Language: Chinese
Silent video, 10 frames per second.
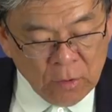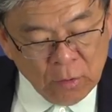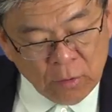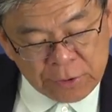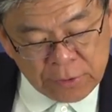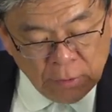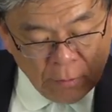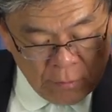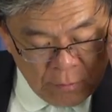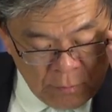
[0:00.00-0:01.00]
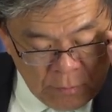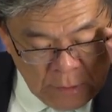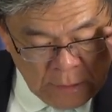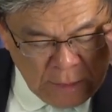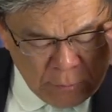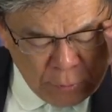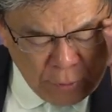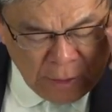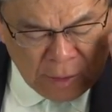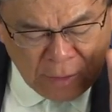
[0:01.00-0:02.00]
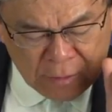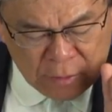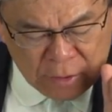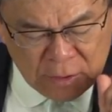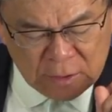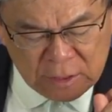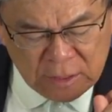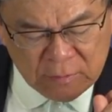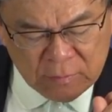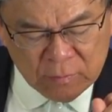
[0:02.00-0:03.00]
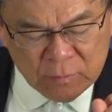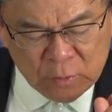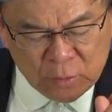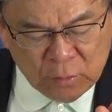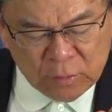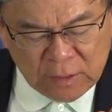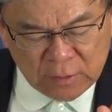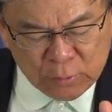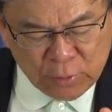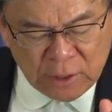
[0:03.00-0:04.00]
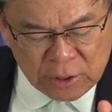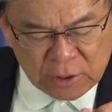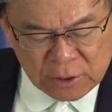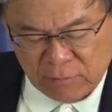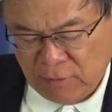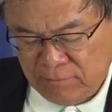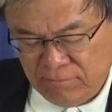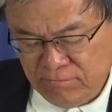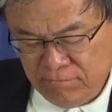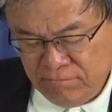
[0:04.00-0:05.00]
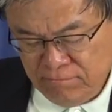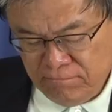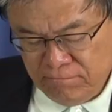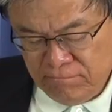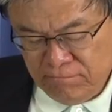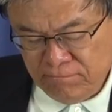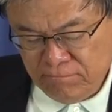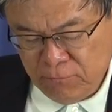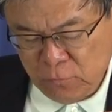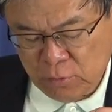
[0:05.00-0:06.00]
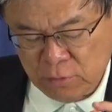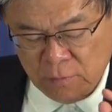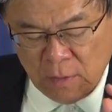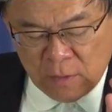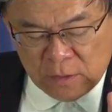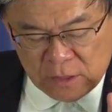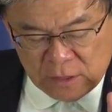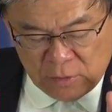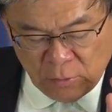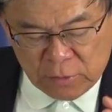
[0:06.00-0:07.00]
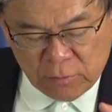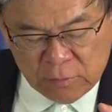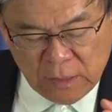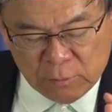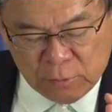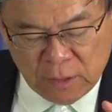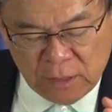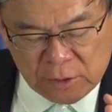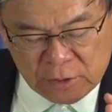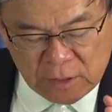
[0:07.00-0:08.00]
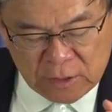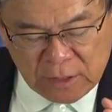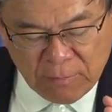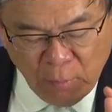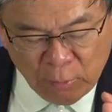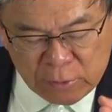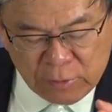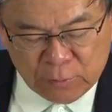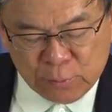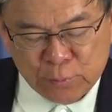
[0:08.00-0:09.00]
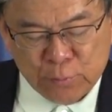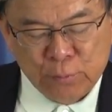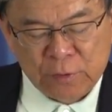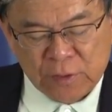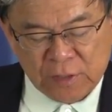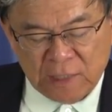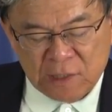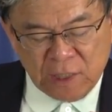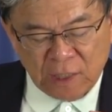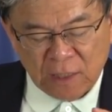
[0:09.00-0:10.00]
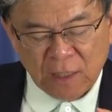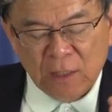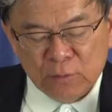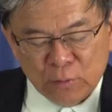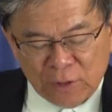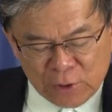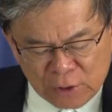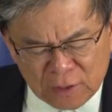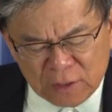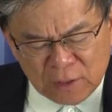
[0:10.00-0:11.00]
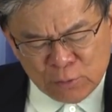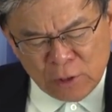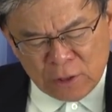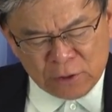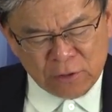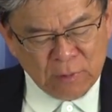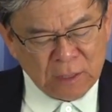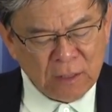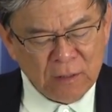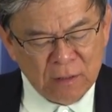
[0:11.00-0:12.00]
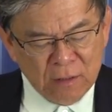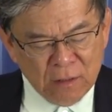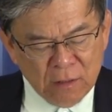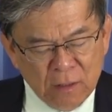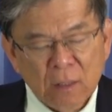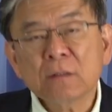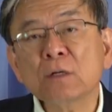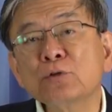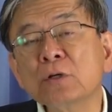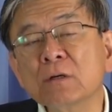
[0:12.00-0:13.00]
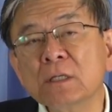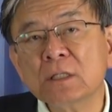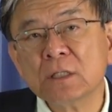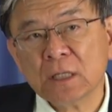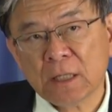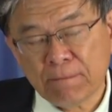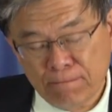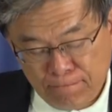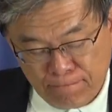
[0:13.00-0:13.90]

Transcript: 有的时候要决定圣经究竟宣称什么，就是有的时候要决定圣经某一卷书是谁写的，究竟圣经宣称什么呢？那需要一些